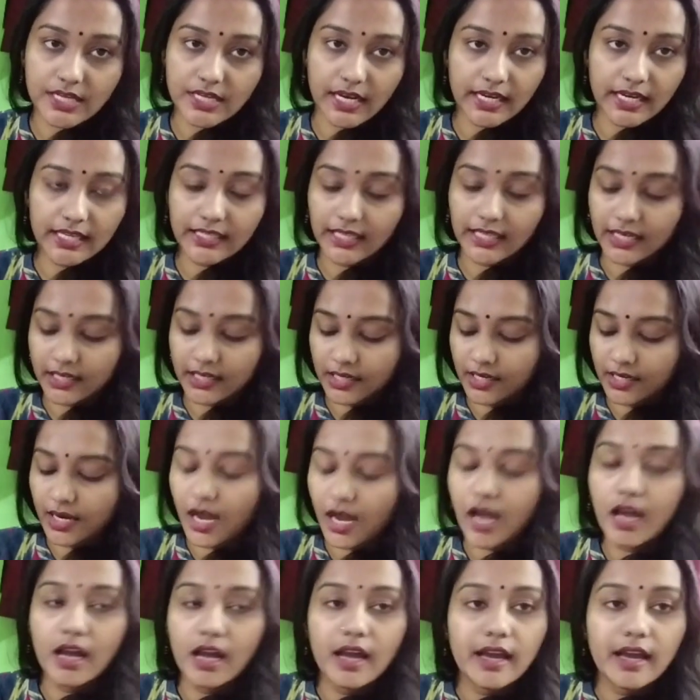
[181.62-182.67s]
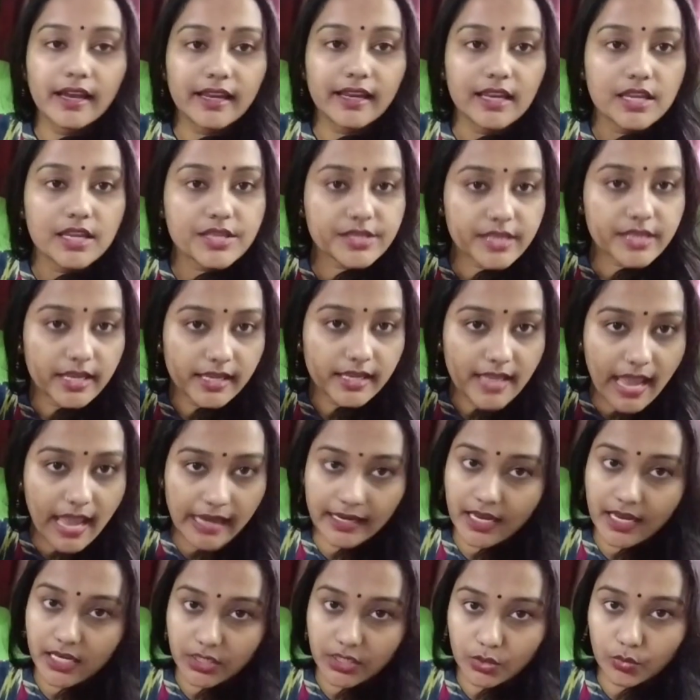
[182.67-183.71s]
से जाके देखेगा कि इसके क्या
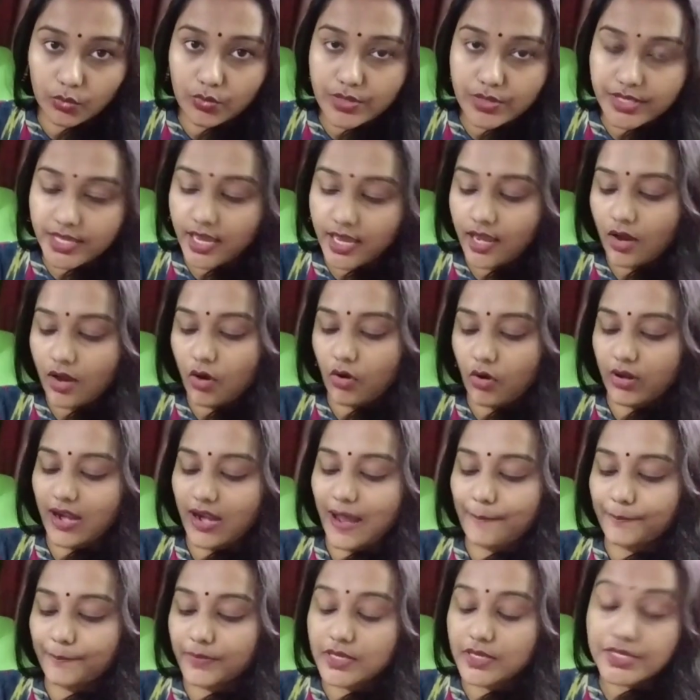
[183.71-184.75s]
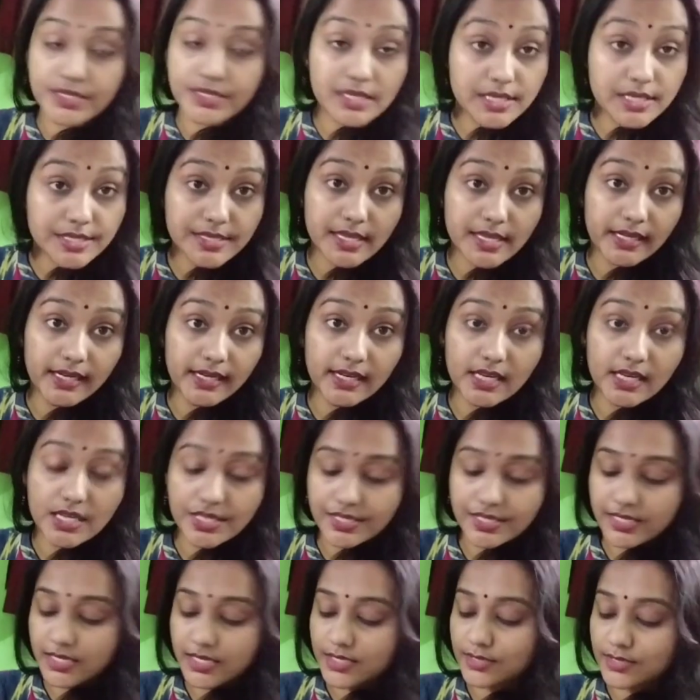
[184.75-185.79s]
क्या यूज़ हैं और आप किस किस
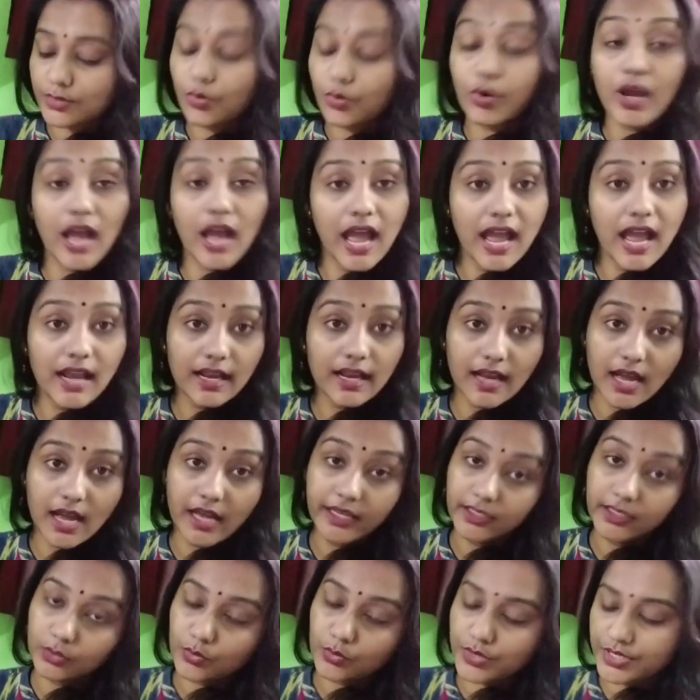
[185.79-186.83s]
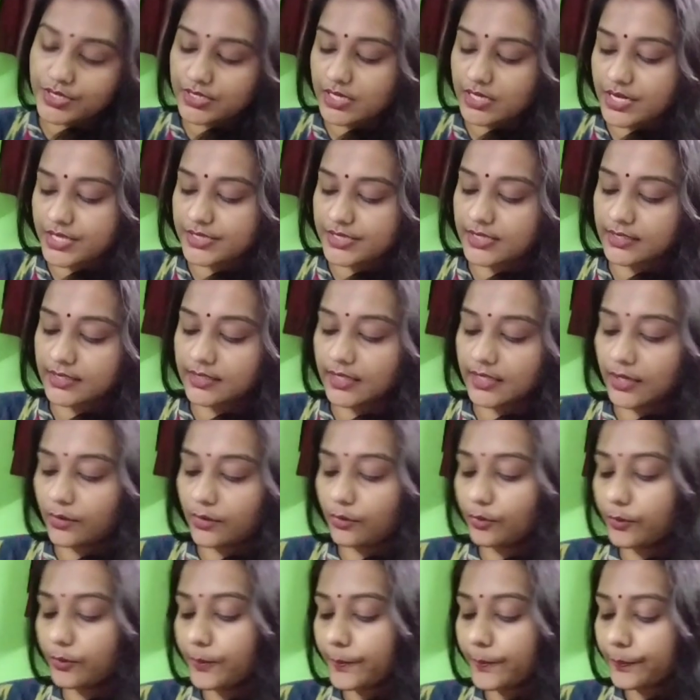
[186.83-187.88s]
तरीके से इसको कहाँ कहाँ यूज़ कर सकते
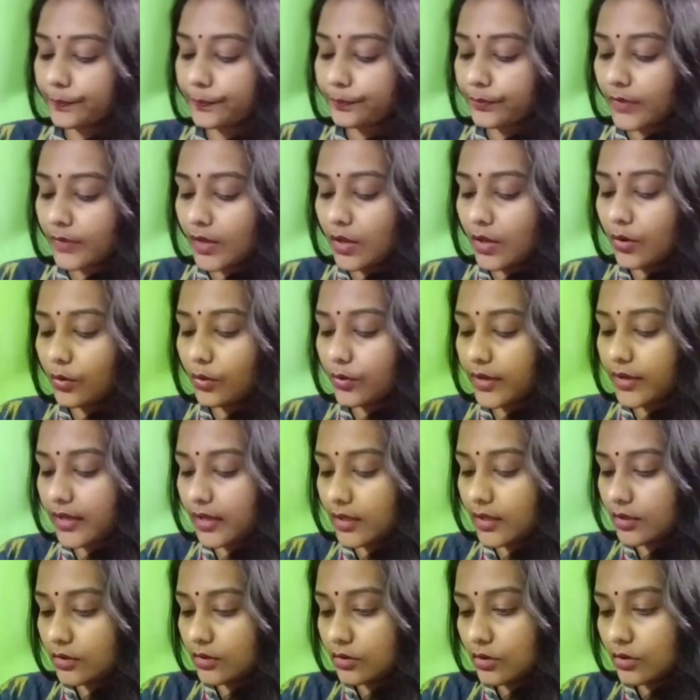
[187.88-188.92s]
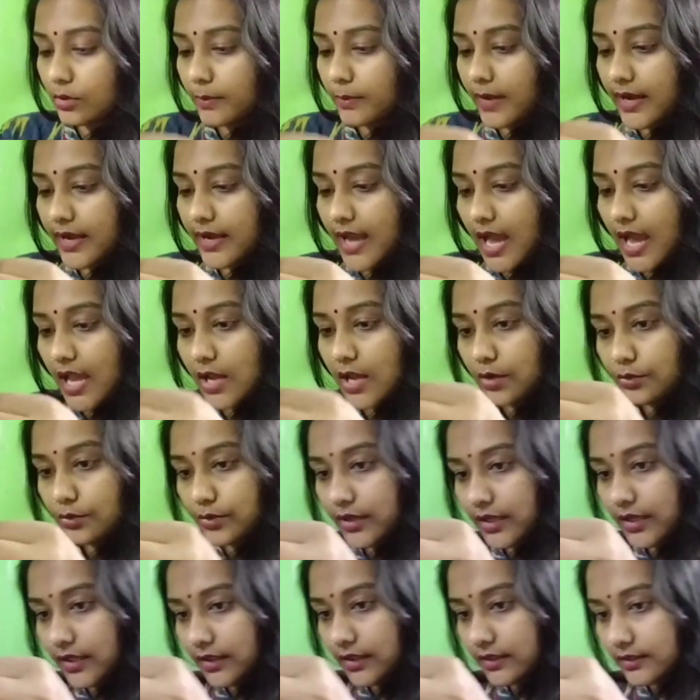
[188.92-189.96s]
हो ओके तो मैं डाल
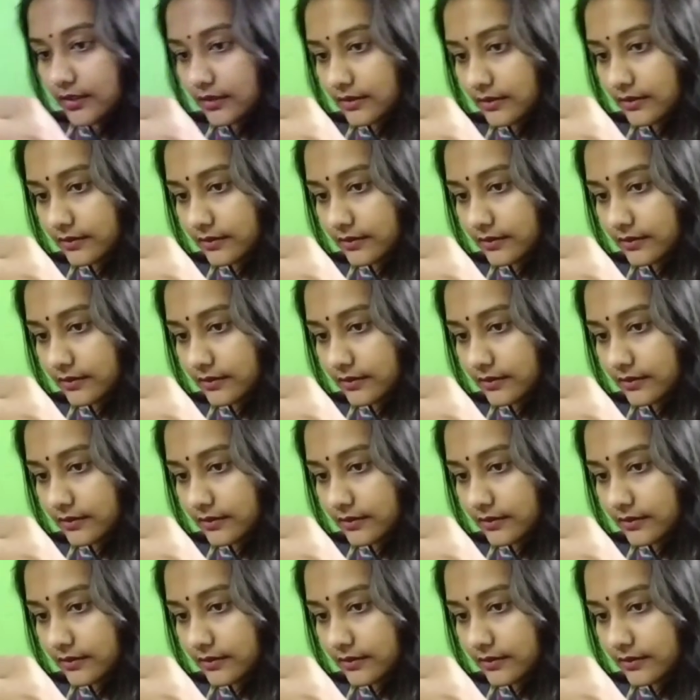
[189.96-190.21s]
लूँगी